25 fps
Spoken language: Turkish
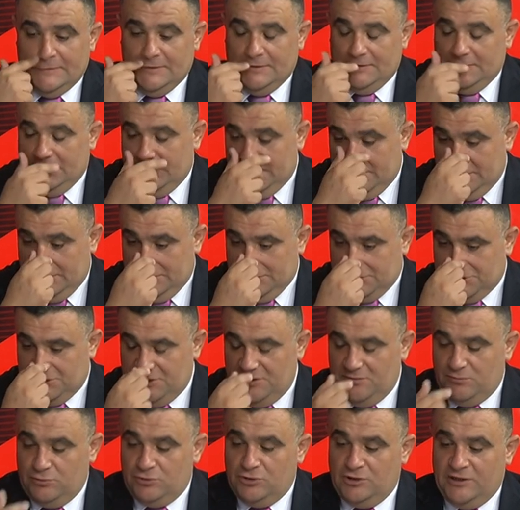E,
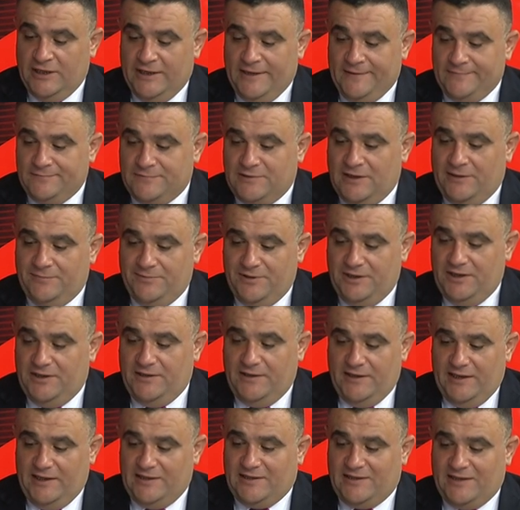şimdi bunda tabii
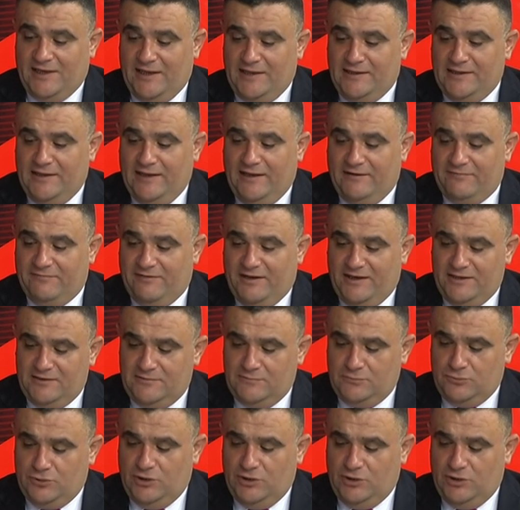etkenler var.